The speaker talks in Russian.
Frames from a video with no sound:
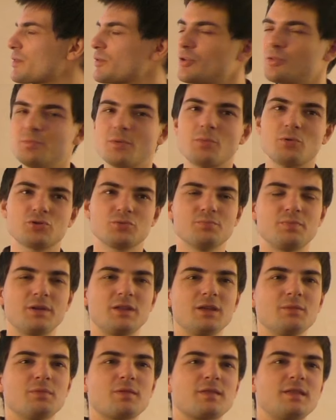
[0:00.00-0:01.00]
растет, мы можем
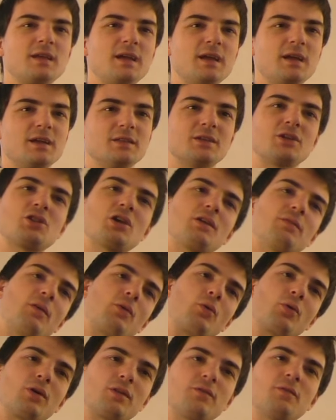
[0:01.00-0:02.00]
прийти быстрее и начать
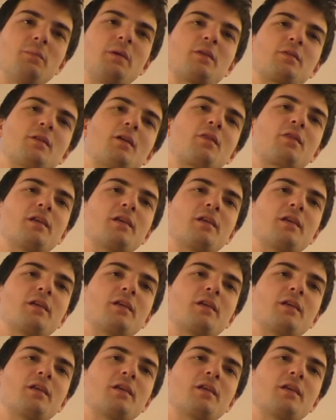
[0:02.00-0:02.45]
вокруг этого места